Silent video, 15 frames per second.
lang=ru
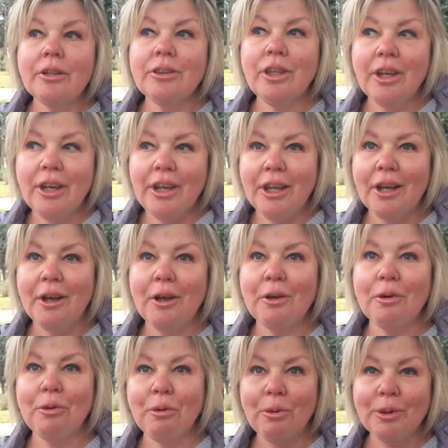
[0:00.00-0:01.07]
три
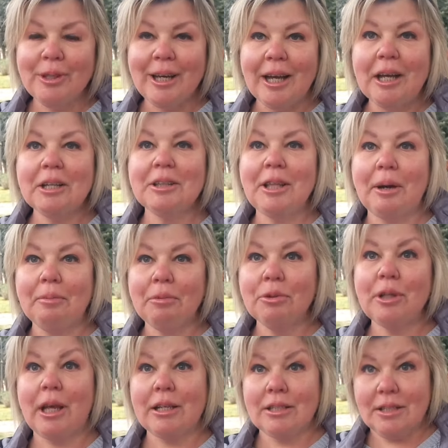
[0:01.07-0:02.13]
года тому
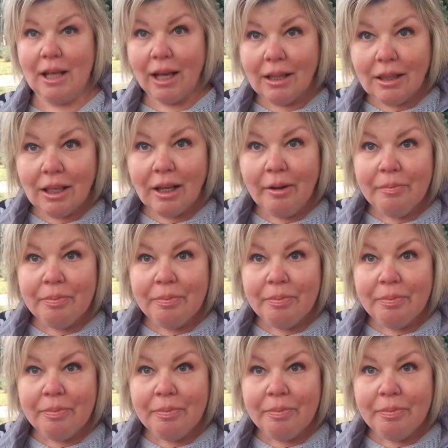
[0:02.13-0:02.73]
назад –